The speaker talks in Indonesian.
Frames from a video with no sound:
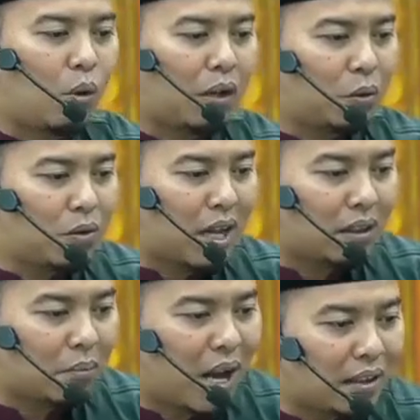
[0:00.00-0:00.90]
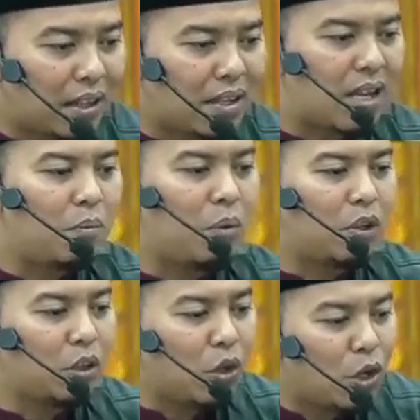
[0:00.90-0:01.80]
Waktu saya terbatas, saya belum
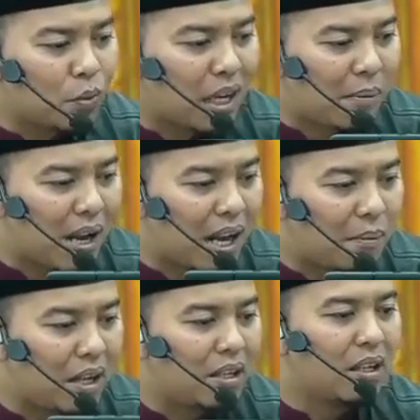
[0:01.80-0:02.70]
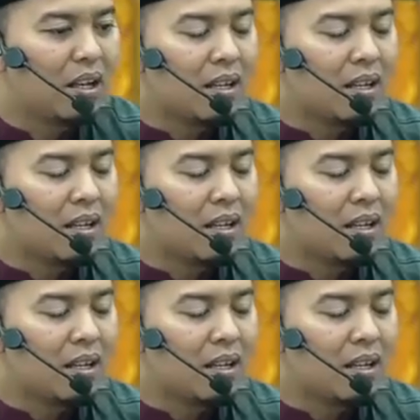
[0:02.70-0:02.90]
tentu hidup selama-lamanya.